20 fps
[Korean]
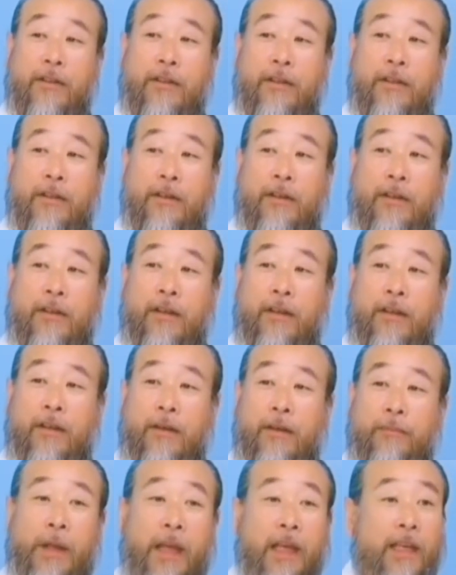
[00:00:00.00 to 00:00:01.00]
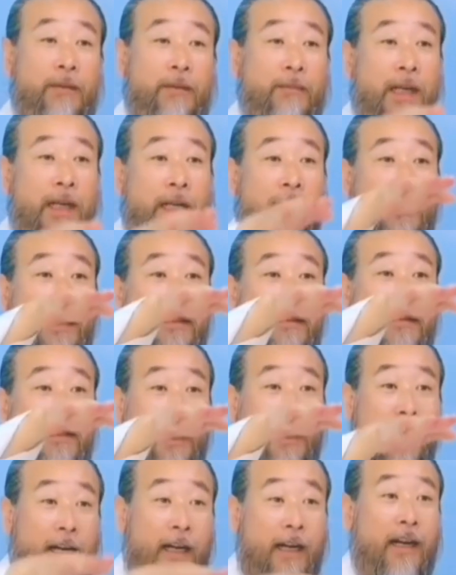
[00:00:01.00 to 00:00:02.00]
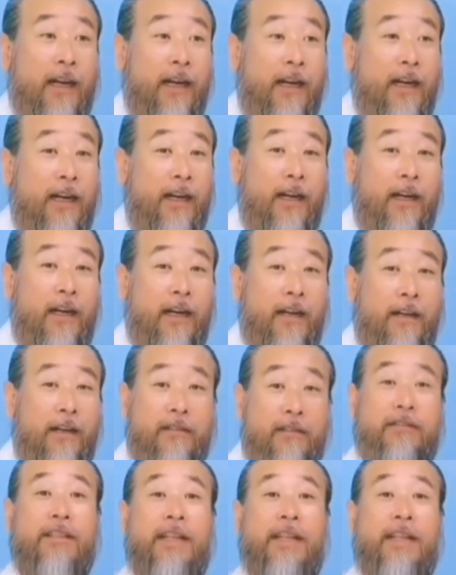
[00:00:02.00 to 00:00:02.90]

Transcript: 것이고 100일 만에 나서라.